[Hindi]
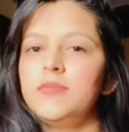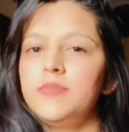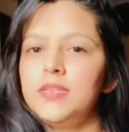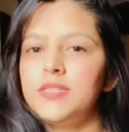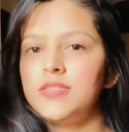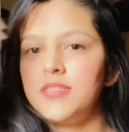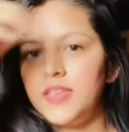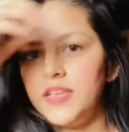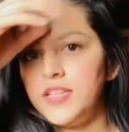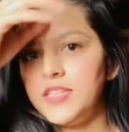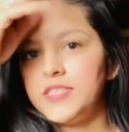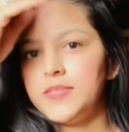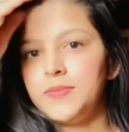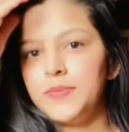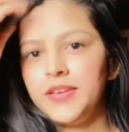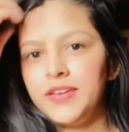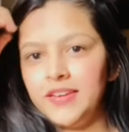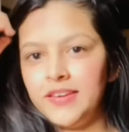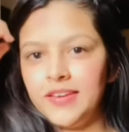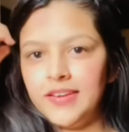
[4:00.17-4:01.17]
भी सेल्स में
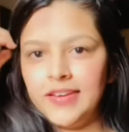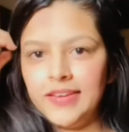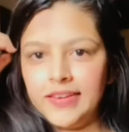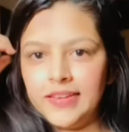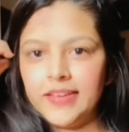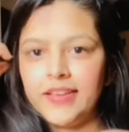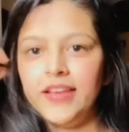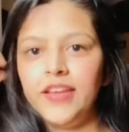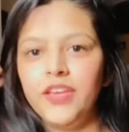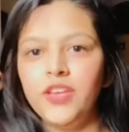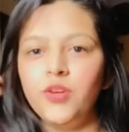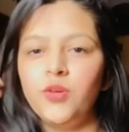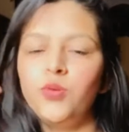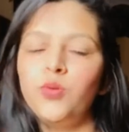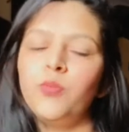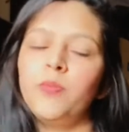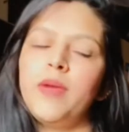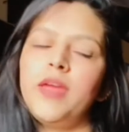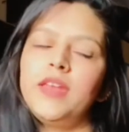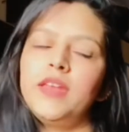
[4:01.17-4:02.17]
अलग अलग गई हूँ
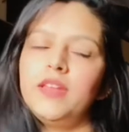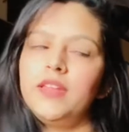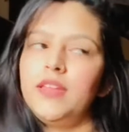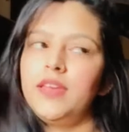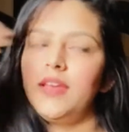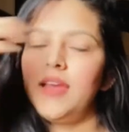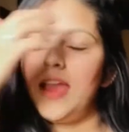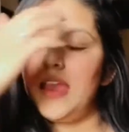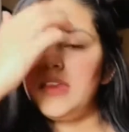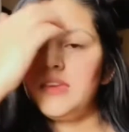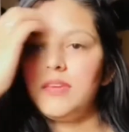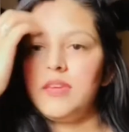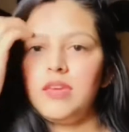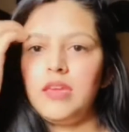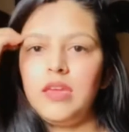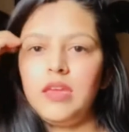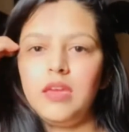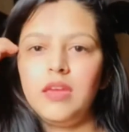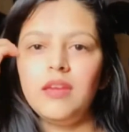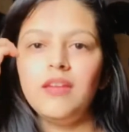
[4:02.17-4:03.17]
मैंने देखा है कि
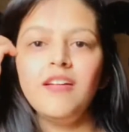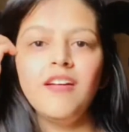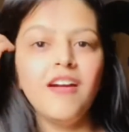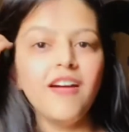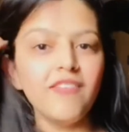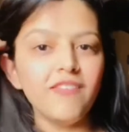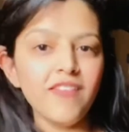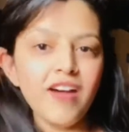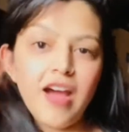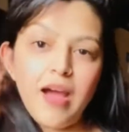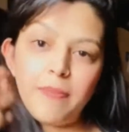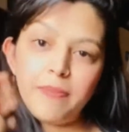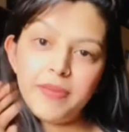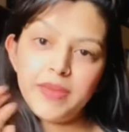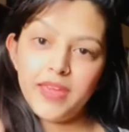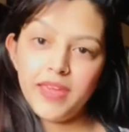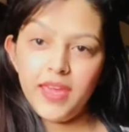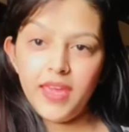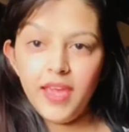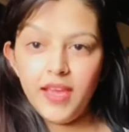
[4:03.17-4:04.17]
वहाँ पे
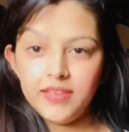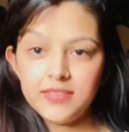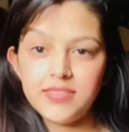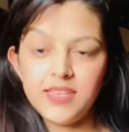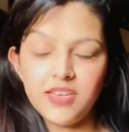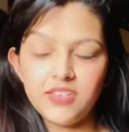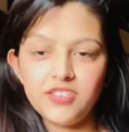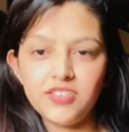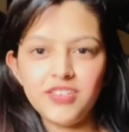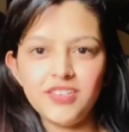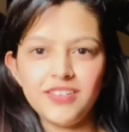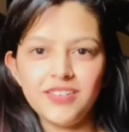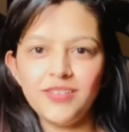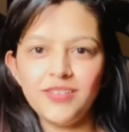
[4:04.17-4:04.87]
एक सेक्शन